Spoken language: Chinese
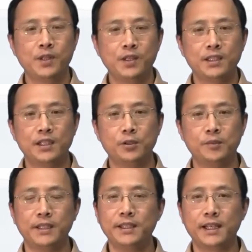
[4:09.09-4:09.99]
然我
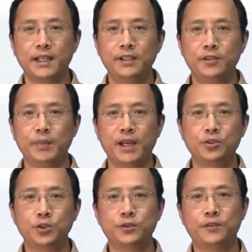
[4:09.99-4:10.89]
们也可以用描
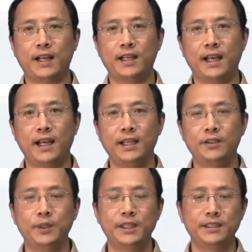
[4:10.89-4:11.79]
述法来
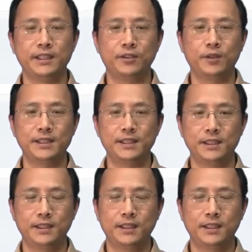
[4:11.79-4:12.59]
规定这个关系，